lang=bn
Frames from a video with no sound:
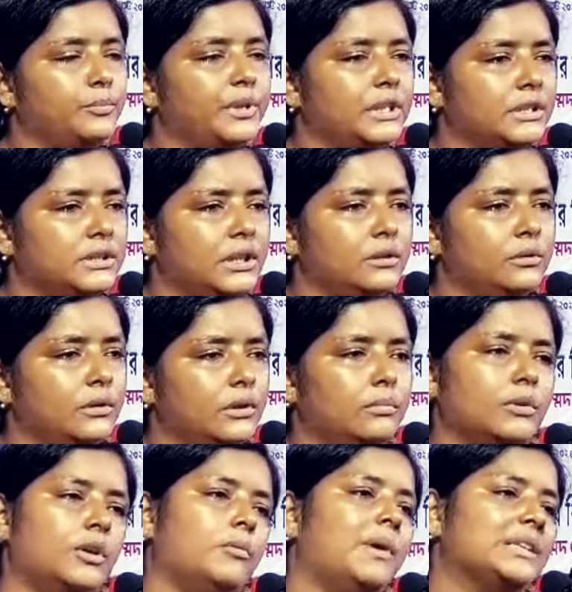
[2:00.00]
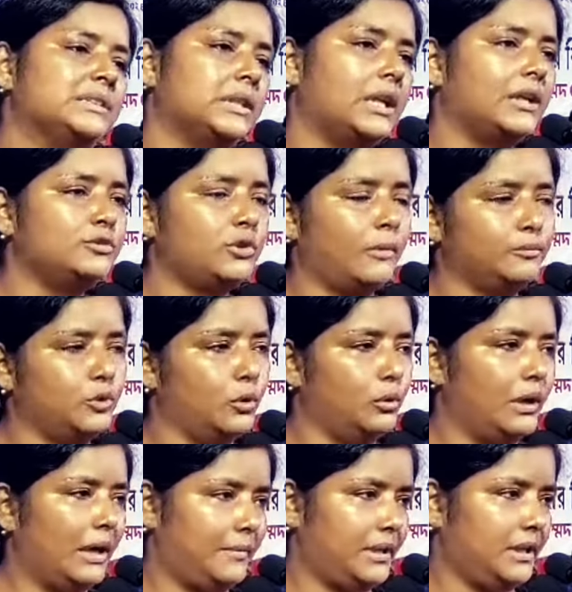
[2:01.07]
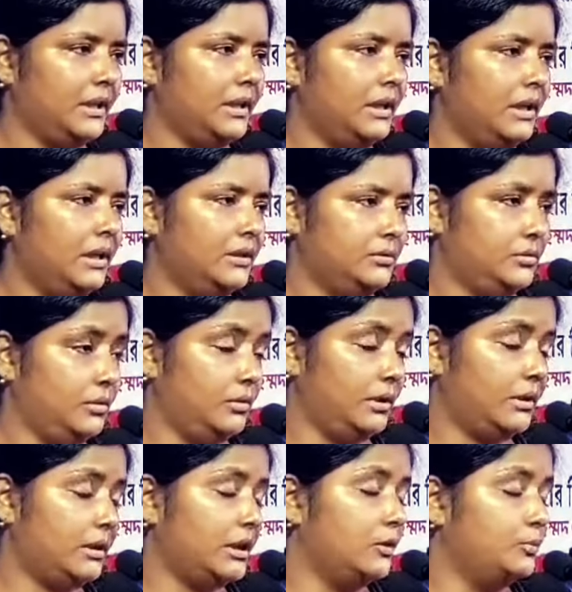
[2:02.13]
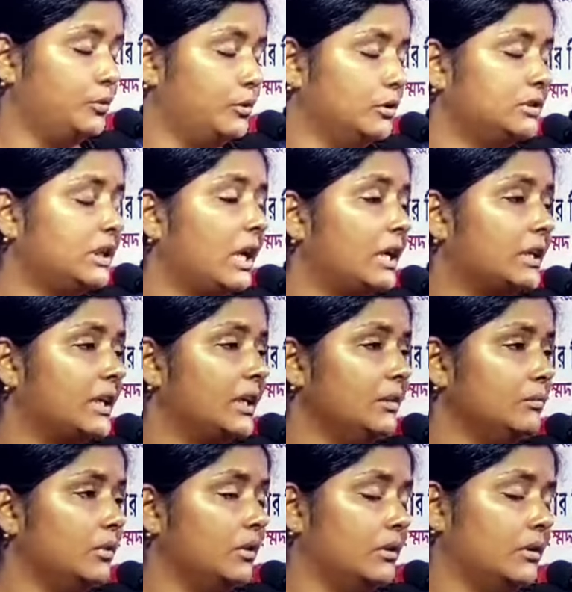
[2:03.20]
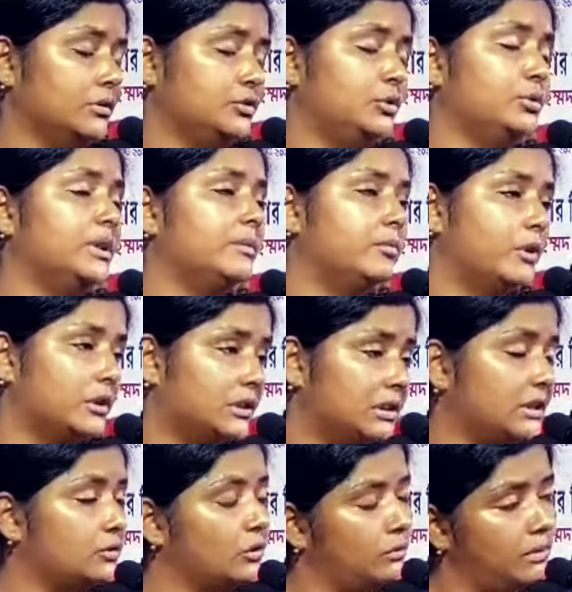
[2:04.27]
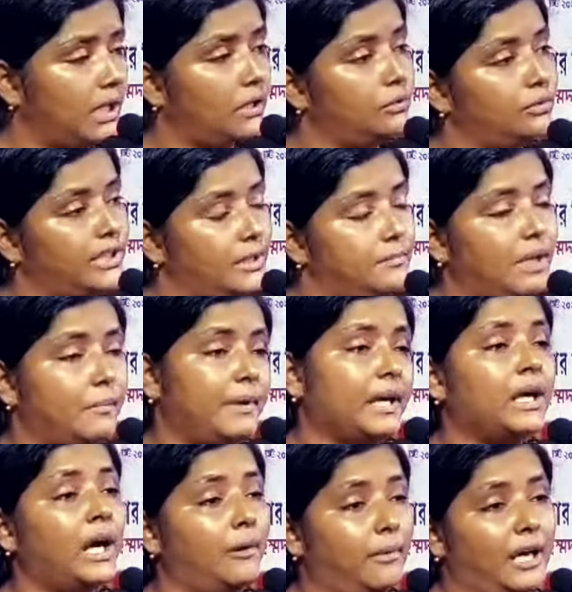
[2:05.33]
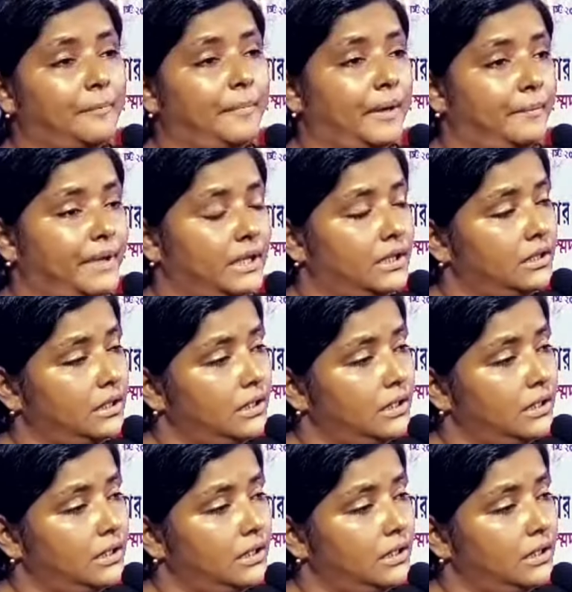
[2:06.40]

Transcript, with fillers: কম্পিটিশান হলো বললো বাচ্চারা সব দৌড়াবে দৌড়ানোর পুরস্কার কি বললো ঝুড়ি ভর্তি তোমরা রুটি পাবে খাবার পাবে